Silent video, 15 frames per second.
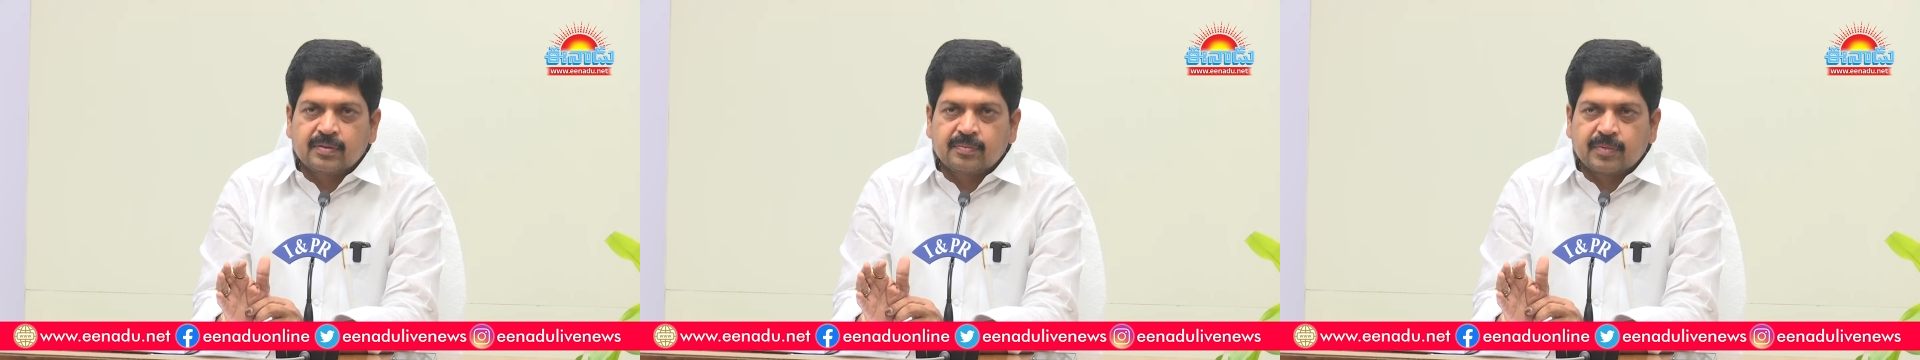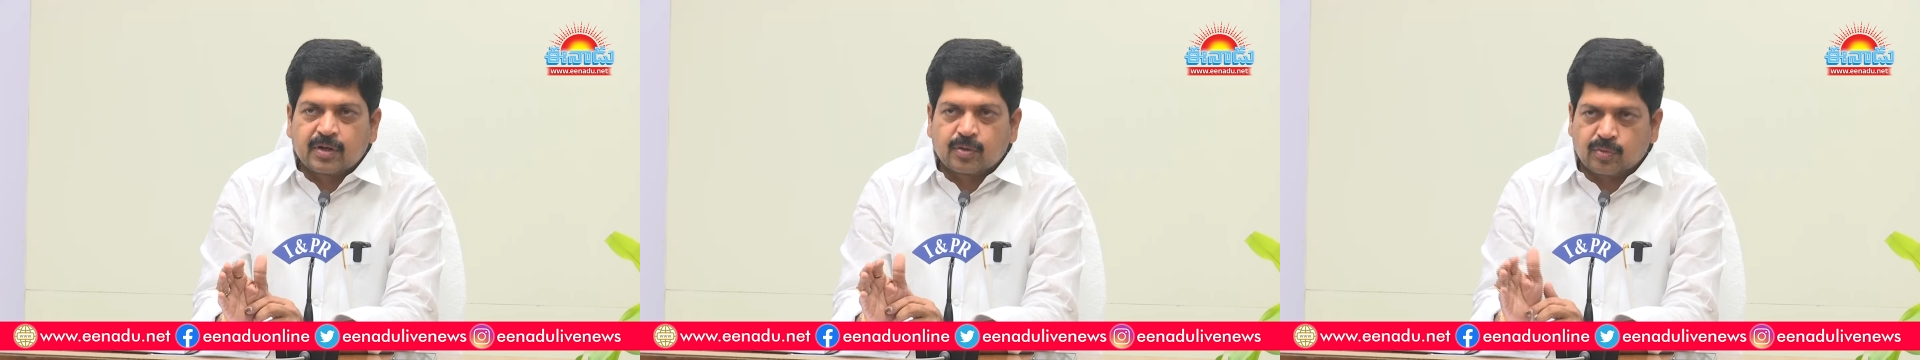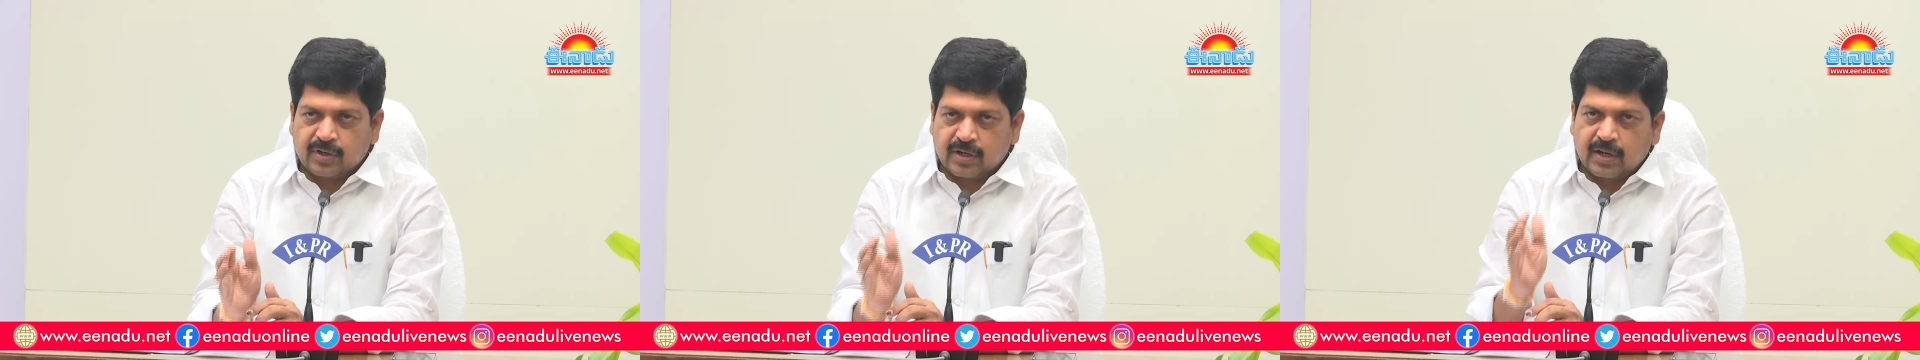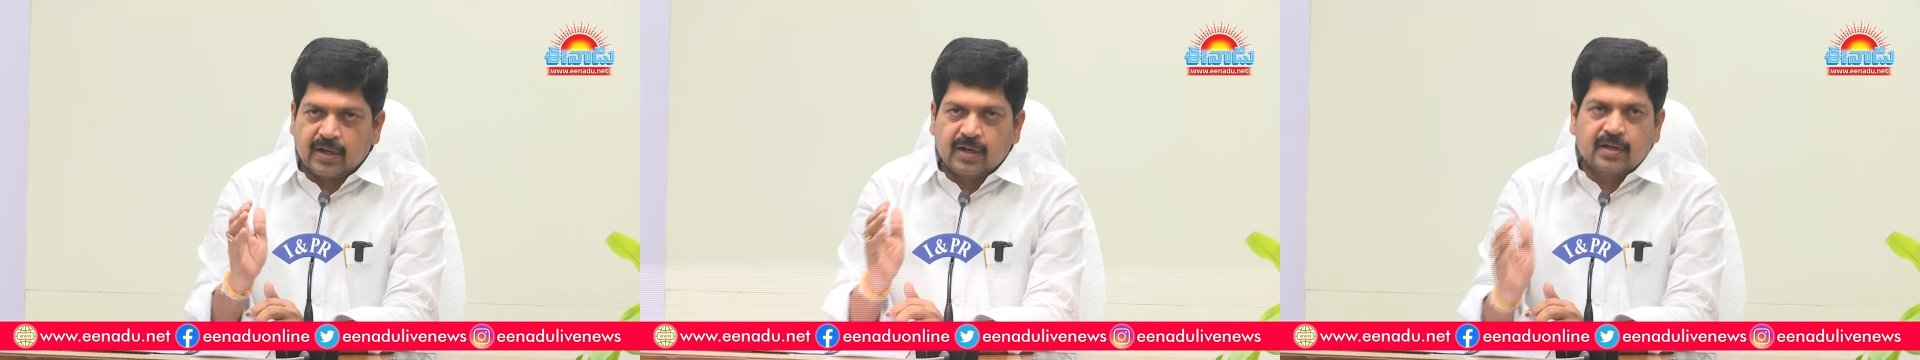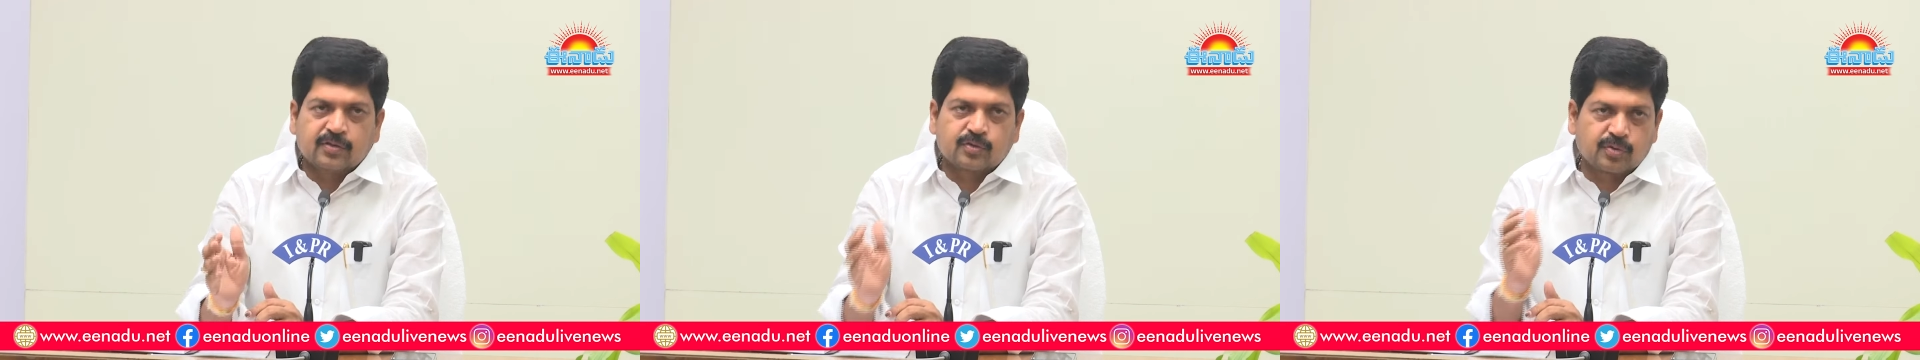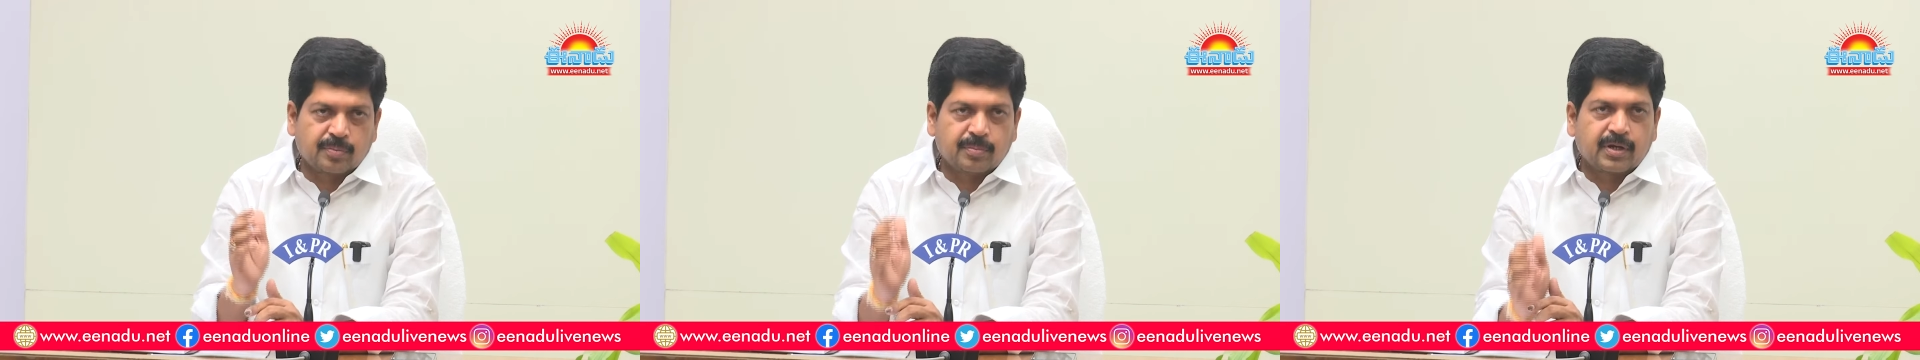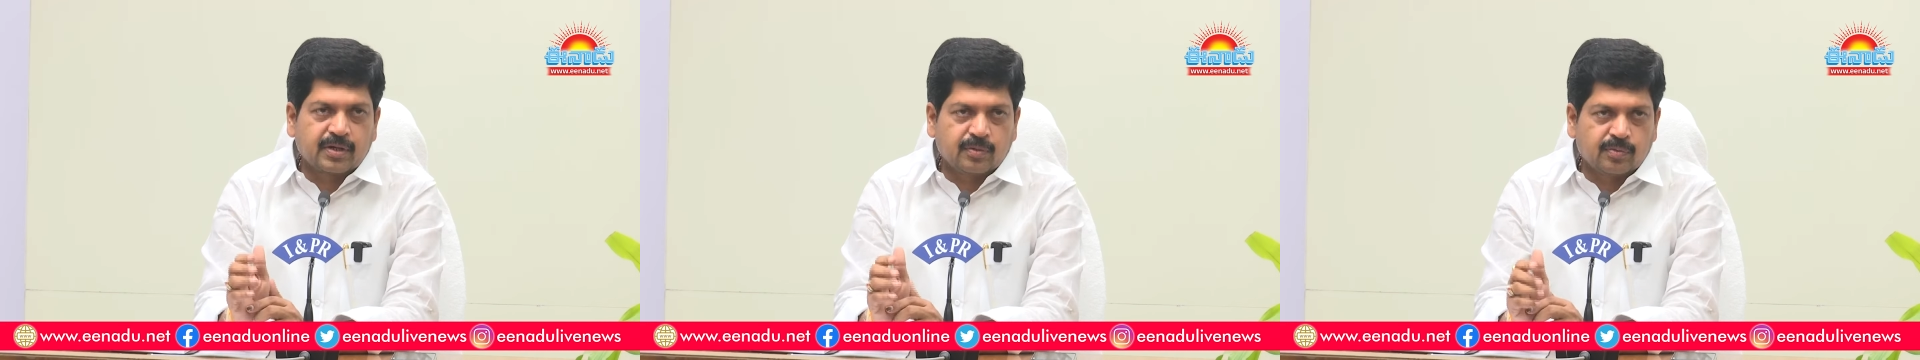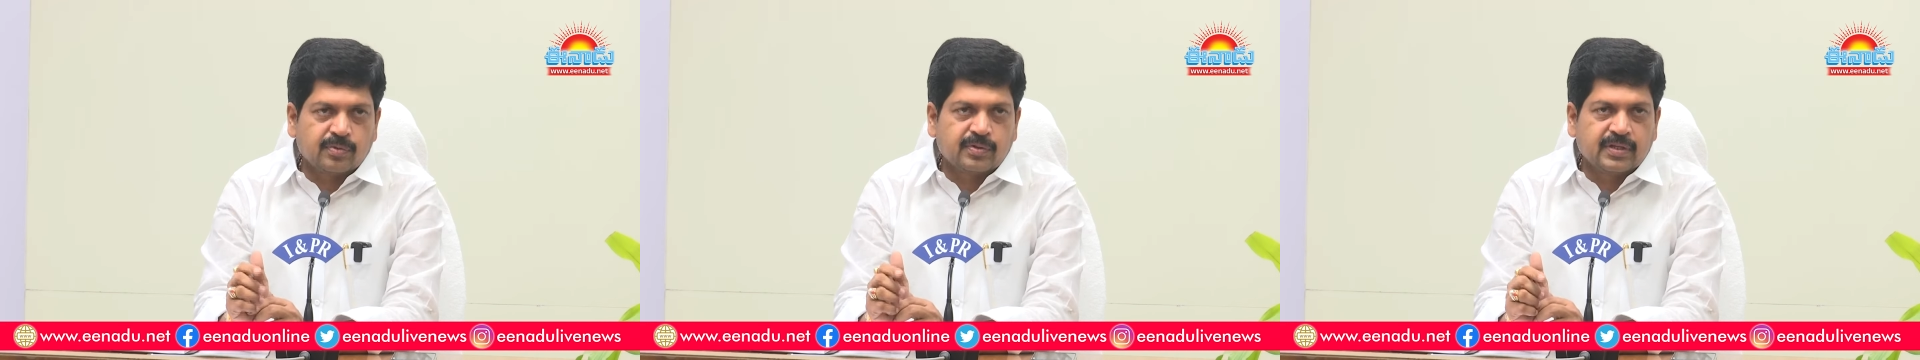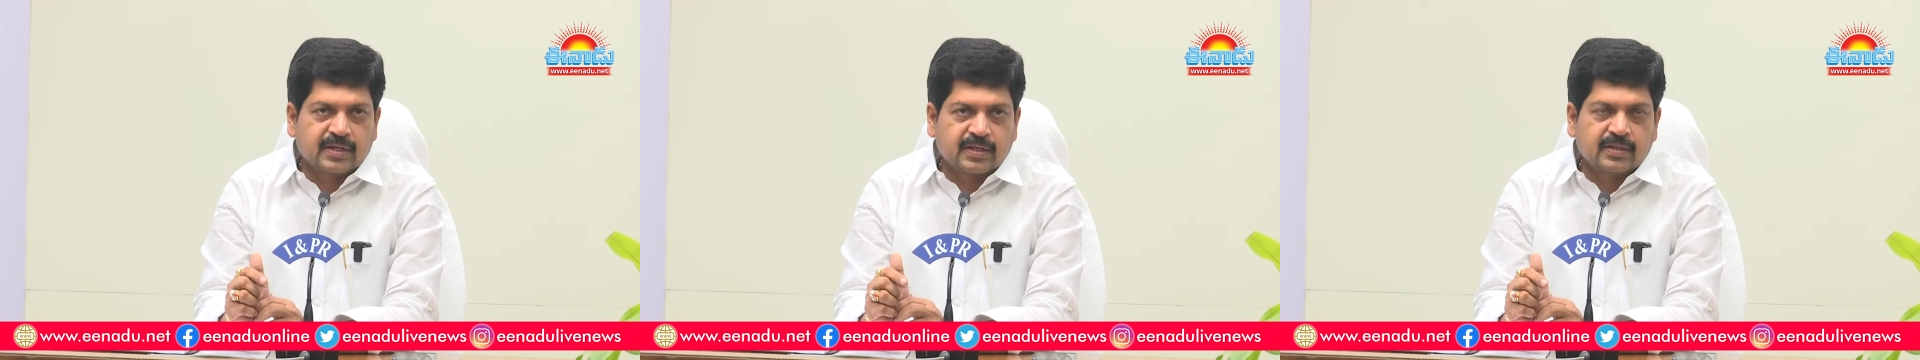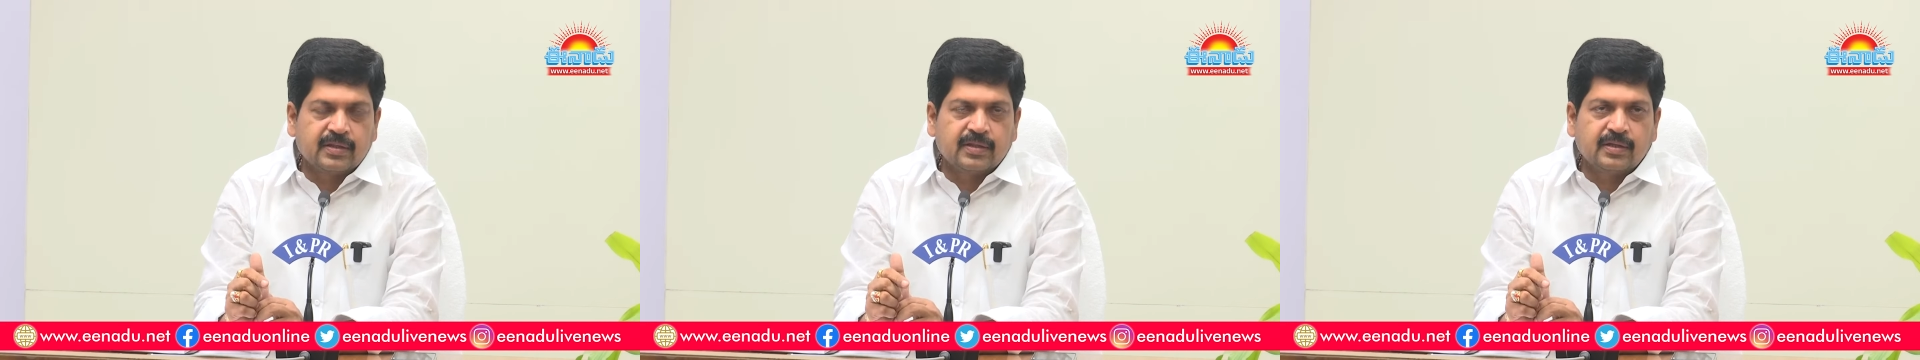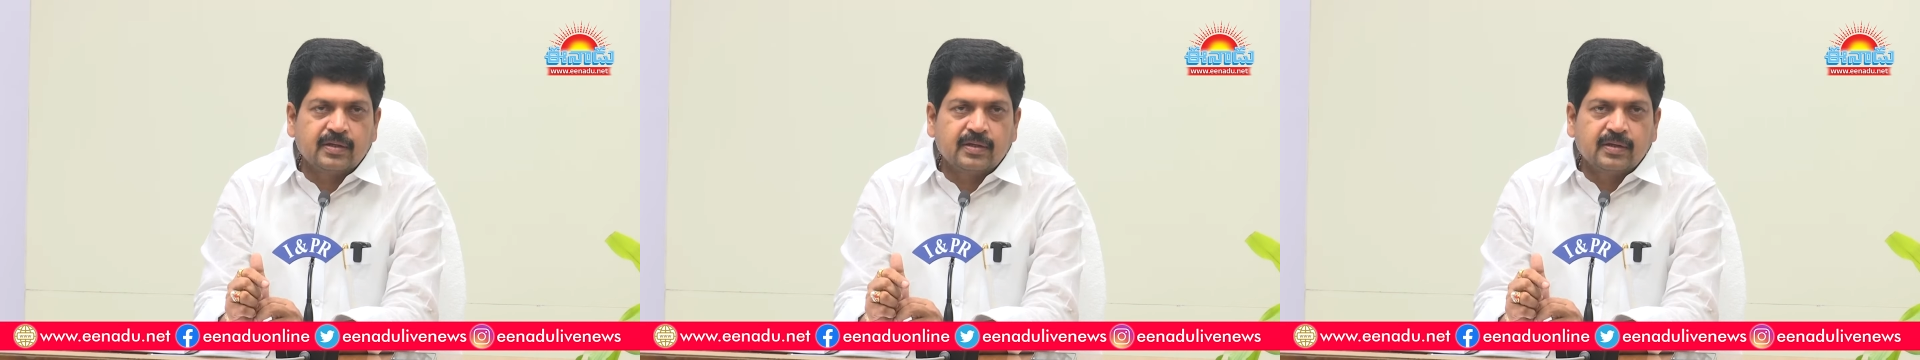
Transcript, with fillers: మరి కొన్ని గైడ్లైన్స్ కూడా మాకు ఇవ్వడం జరిగింది